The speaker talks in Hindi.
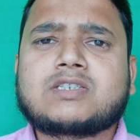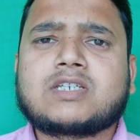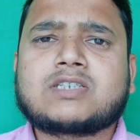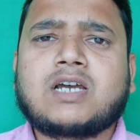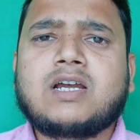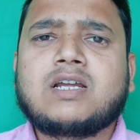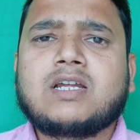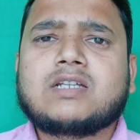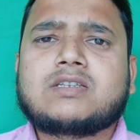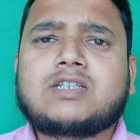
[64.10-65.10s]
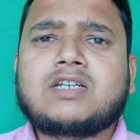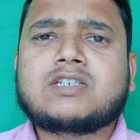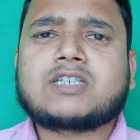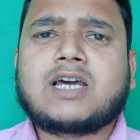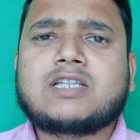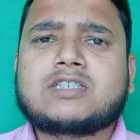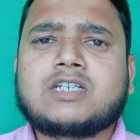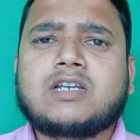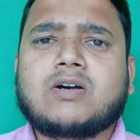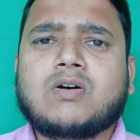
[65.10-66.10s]
की सज़ा तीन साल
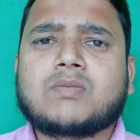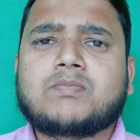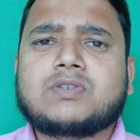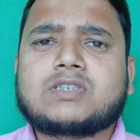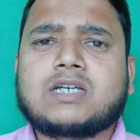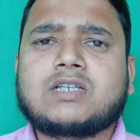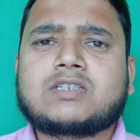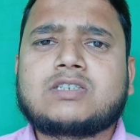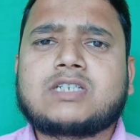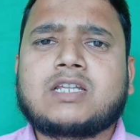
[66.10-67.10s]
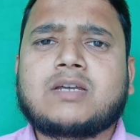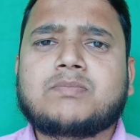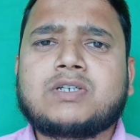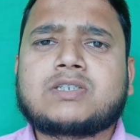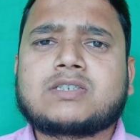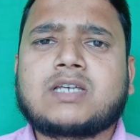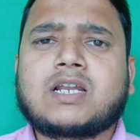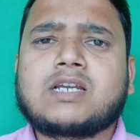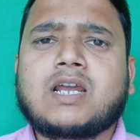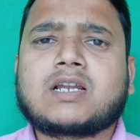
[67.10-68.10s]
जेल और ज़्यादा से ज़्यादा बीस
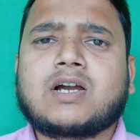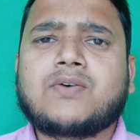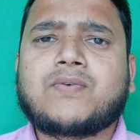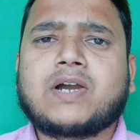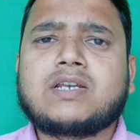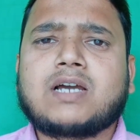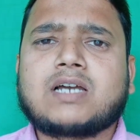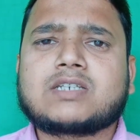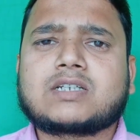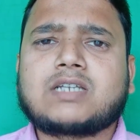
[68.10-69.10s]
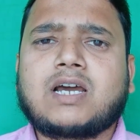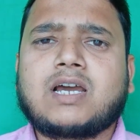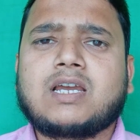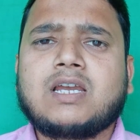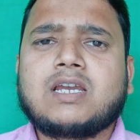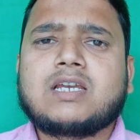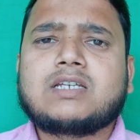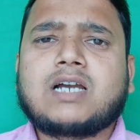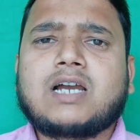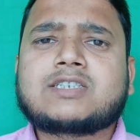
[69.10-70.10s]
हज़ार रियाल का फ़ाइन आ सकता है
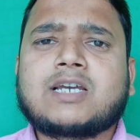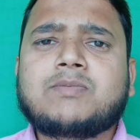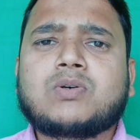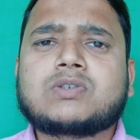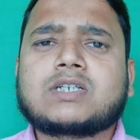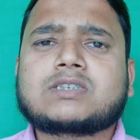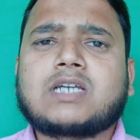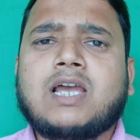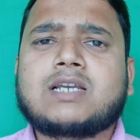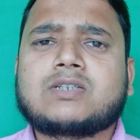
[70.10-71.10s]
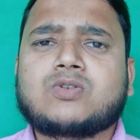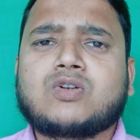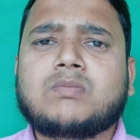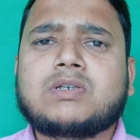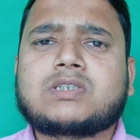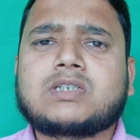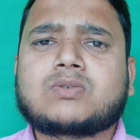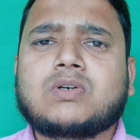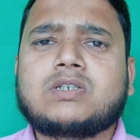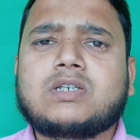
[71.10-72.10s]
या ऐसा भी हो सकता है कि दोनों में से
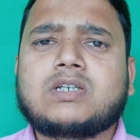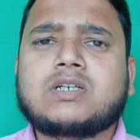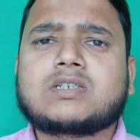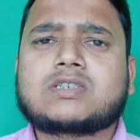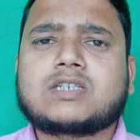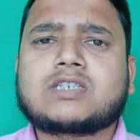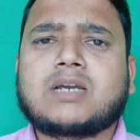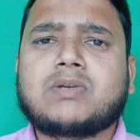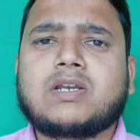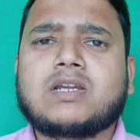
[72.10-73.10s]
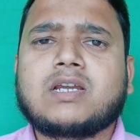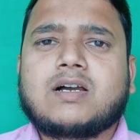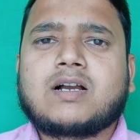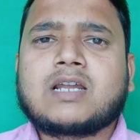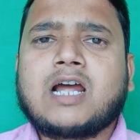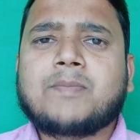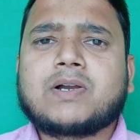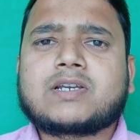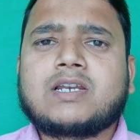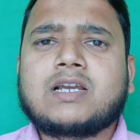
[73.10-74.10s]
कोई एक सज़ा मिले अगर आप
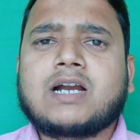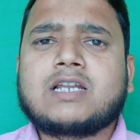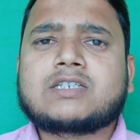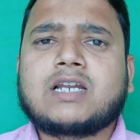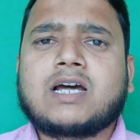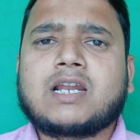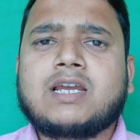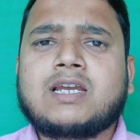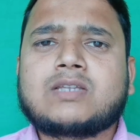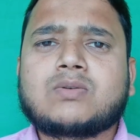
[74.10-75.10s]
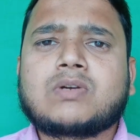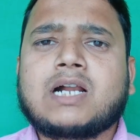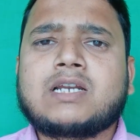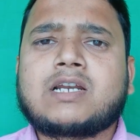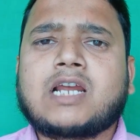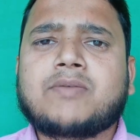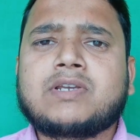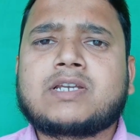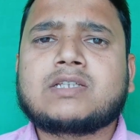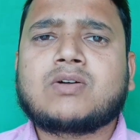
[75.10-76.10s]
अकेले गाड़ी चला रहे हैं तो गाड़ी
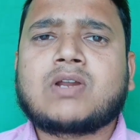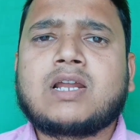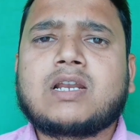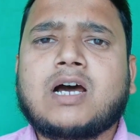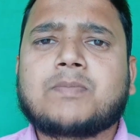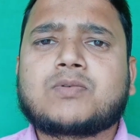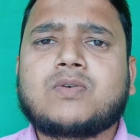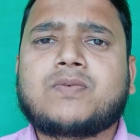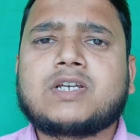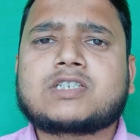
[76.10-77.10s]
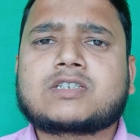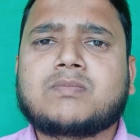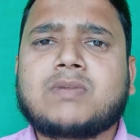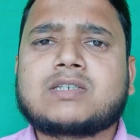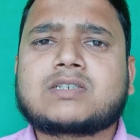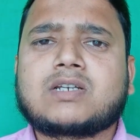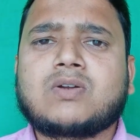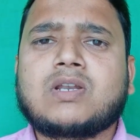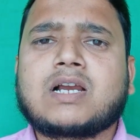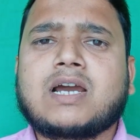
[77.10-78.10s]
ड्राइविंग के दौरान आपको फेस मास्क
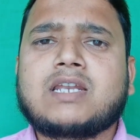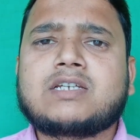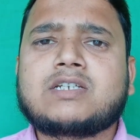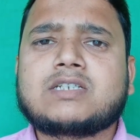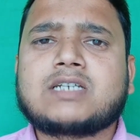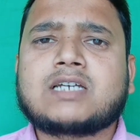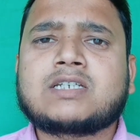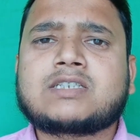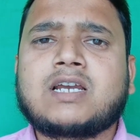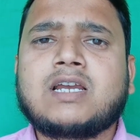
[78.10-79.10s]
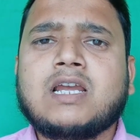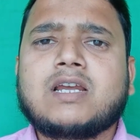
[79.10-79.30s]
न लगाने की इजाज़त है